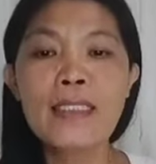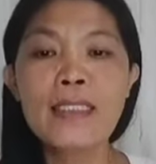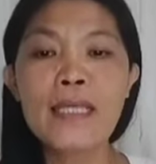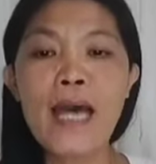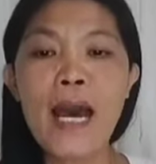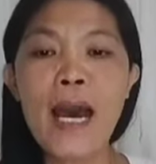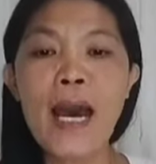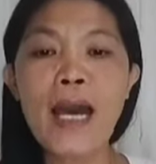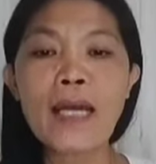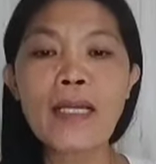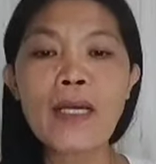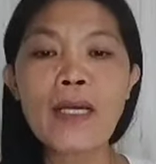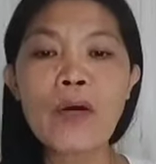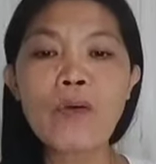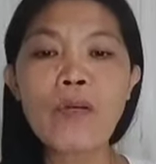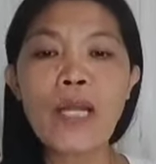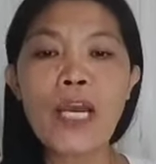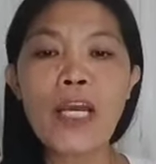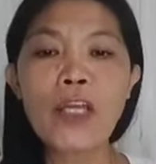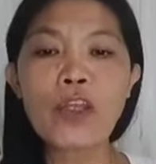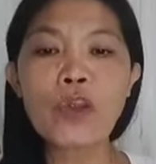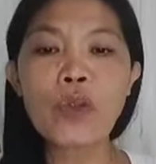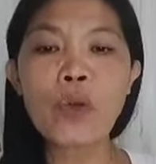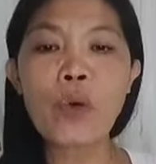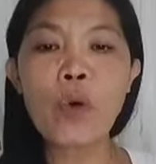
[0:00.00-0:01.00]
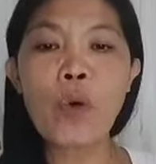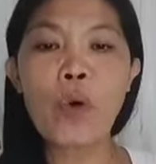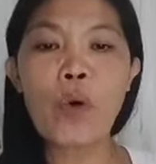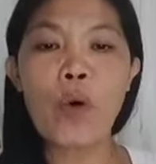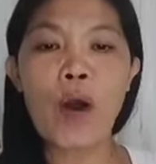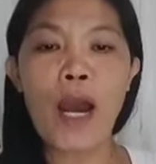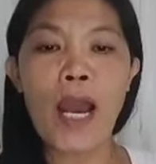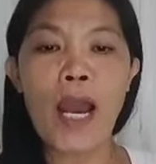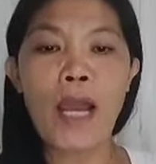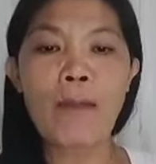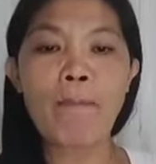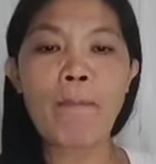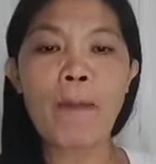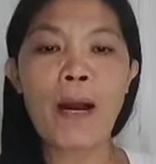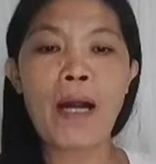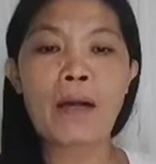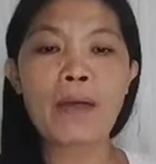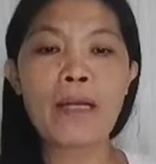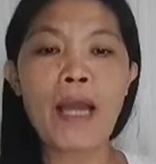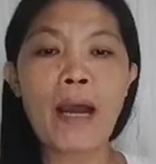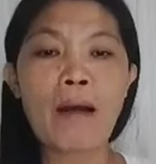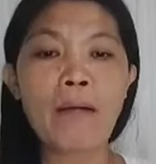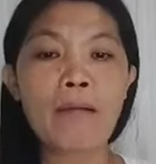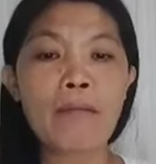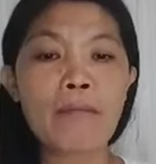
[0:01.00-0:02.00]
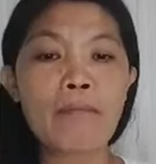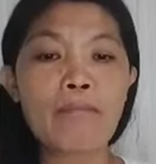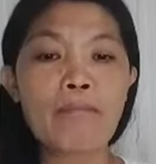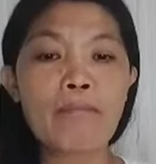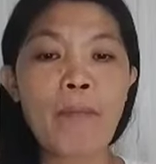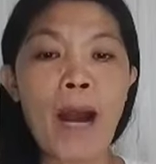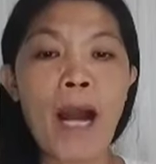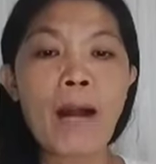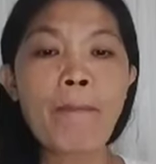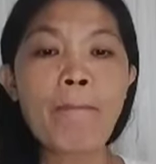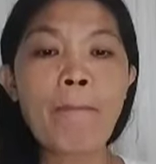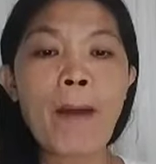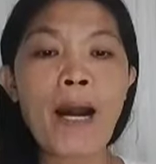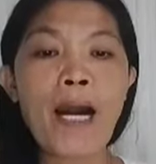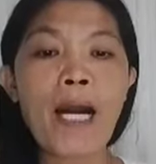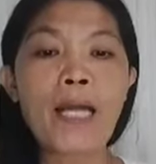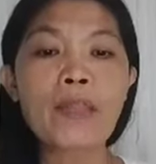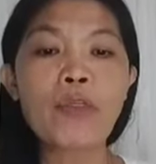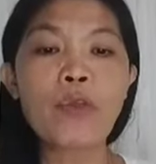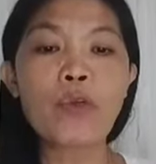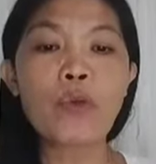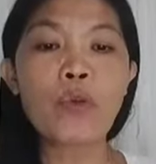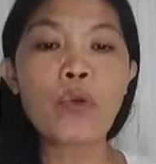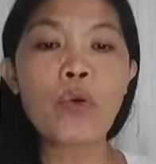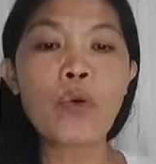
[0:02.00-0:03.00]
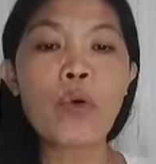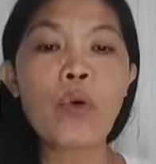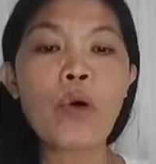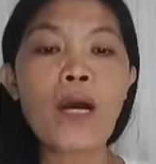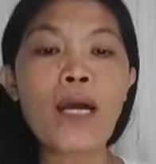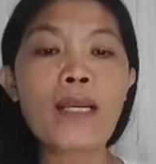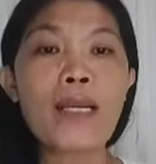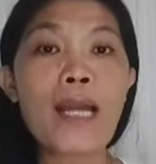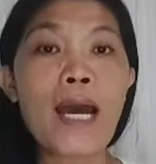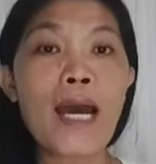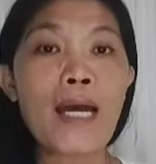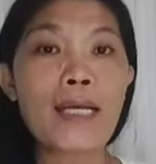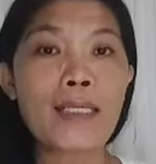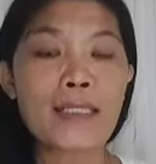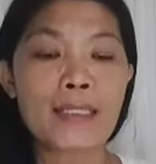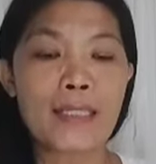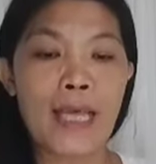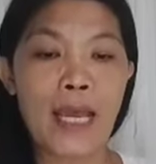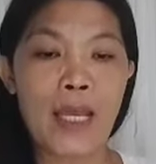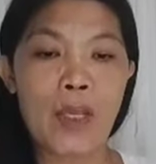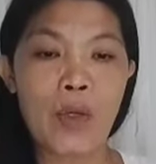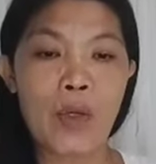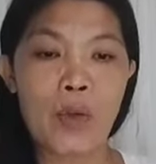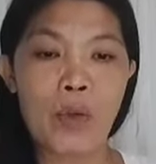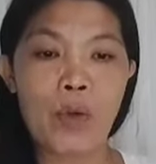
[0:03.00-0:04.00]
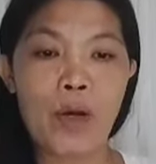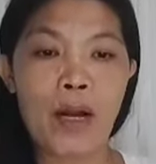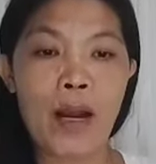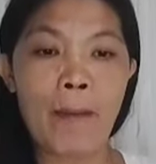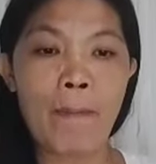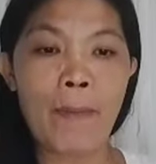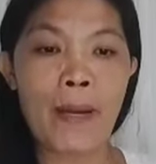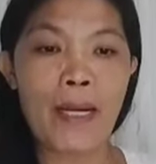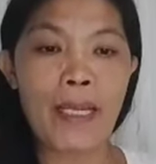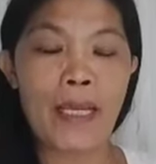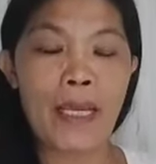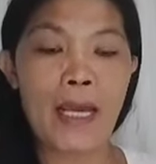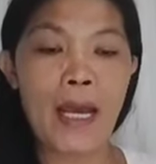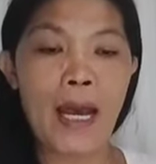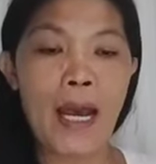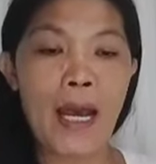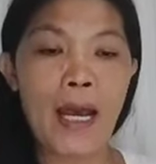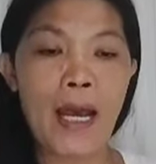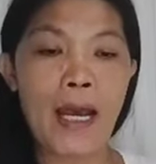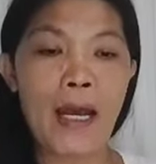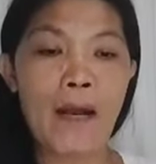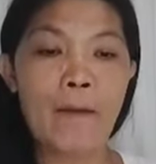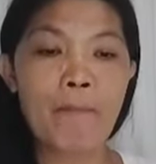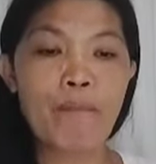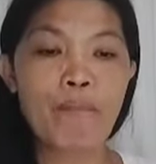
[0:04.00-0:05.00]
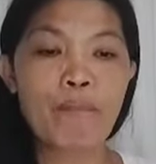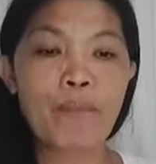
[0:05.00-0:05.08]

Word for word: Sa araw na ito ay magpakatotoo ka na sa iyong kapariha.